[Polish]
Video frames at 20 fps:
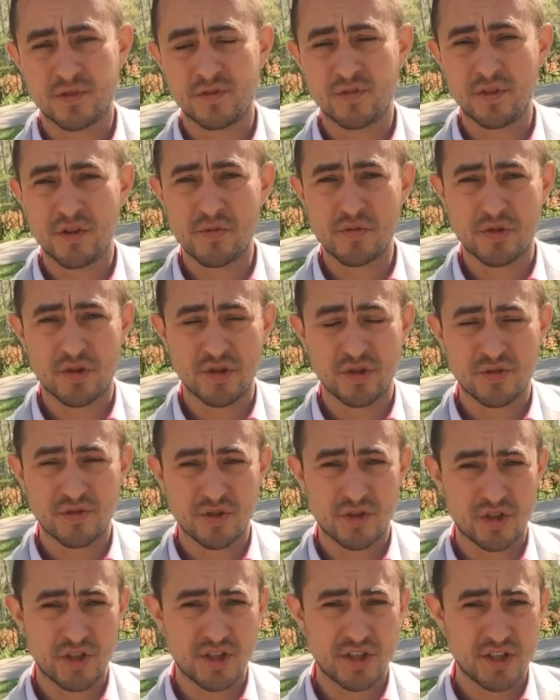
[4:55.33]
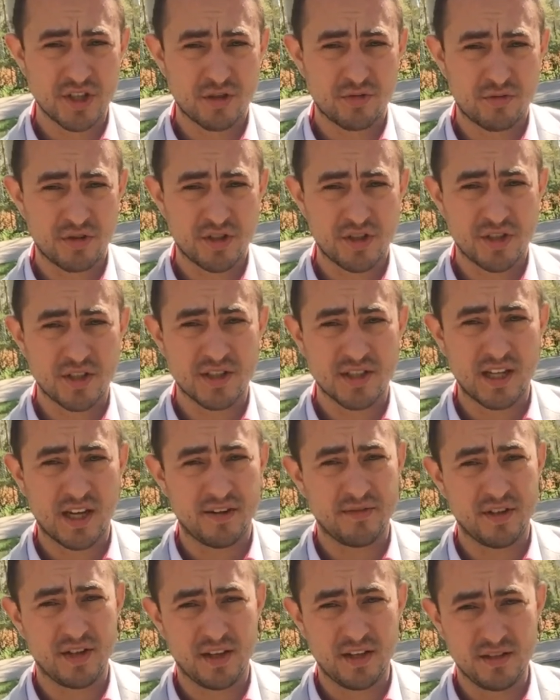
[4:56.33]
w swoim ży życie, które ci
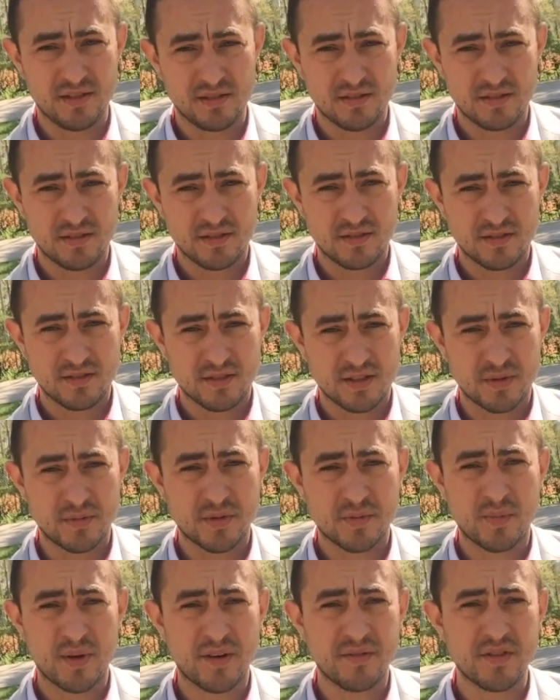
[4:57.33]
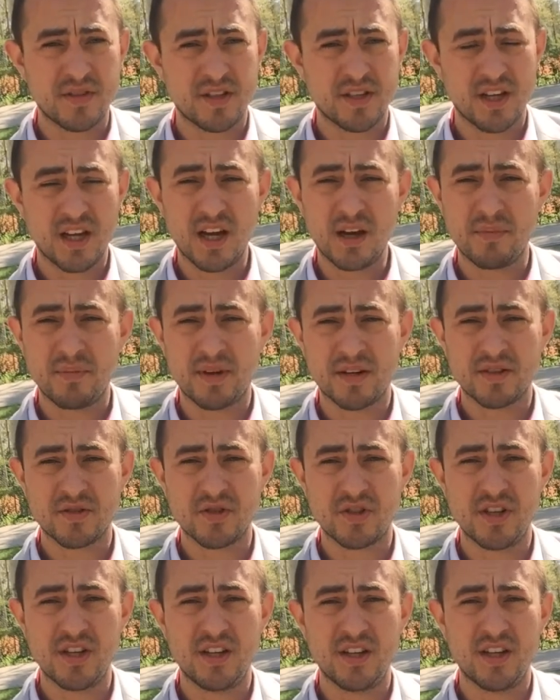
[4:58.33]
stawia żeby sprawdzić cię, jak
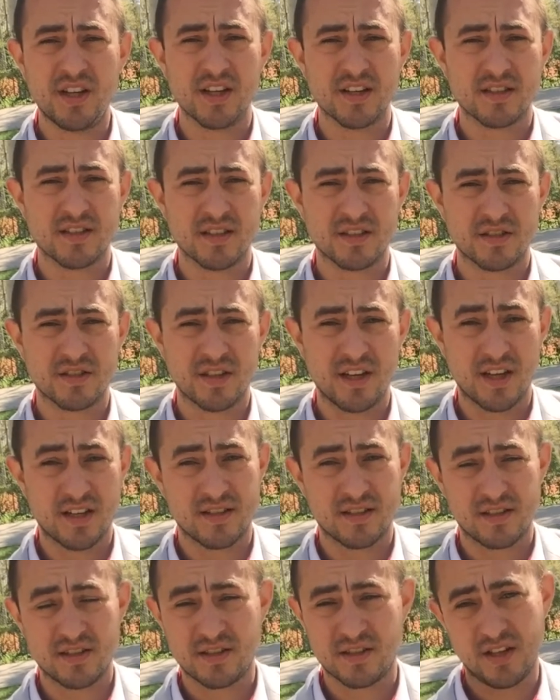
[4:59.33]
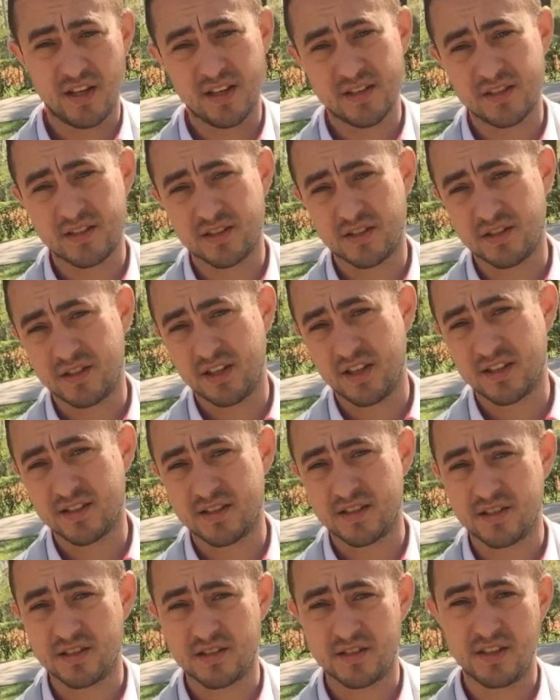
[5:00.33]
bardzo silny jesteś, jesteś, jesteś,
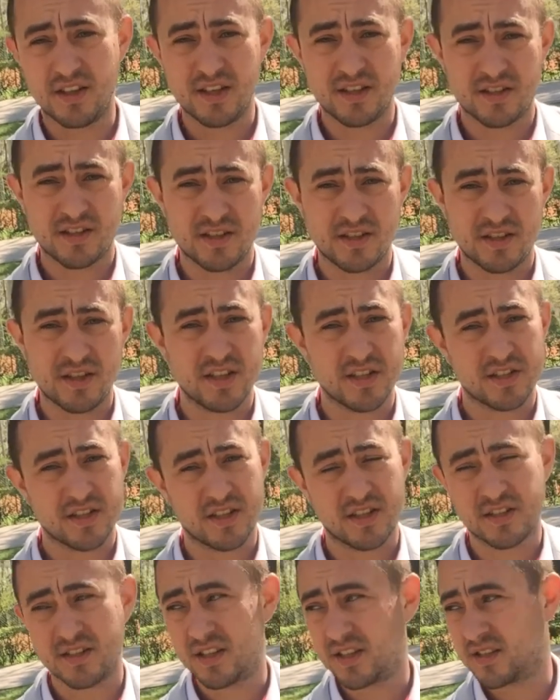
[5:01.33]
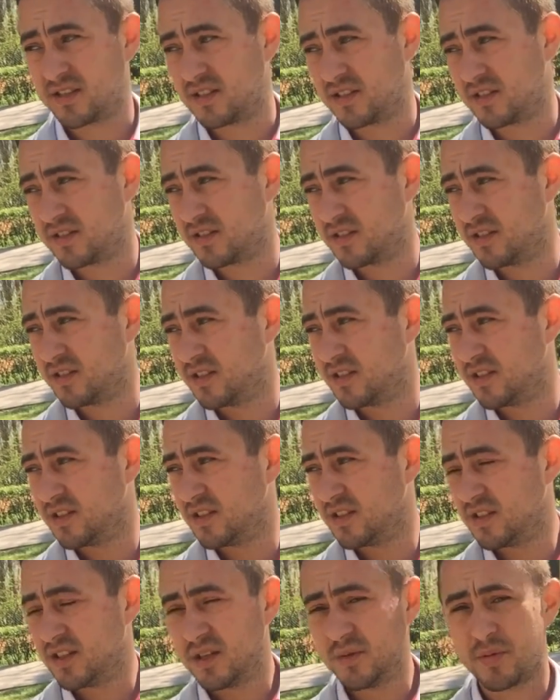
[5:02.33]
jesteś, jesteś, jeszcze raz jesteś.
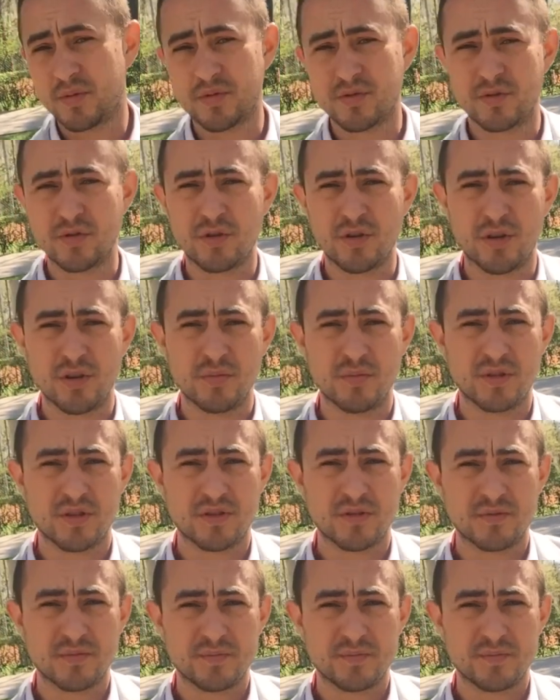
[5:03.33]
I po prostu to robisz.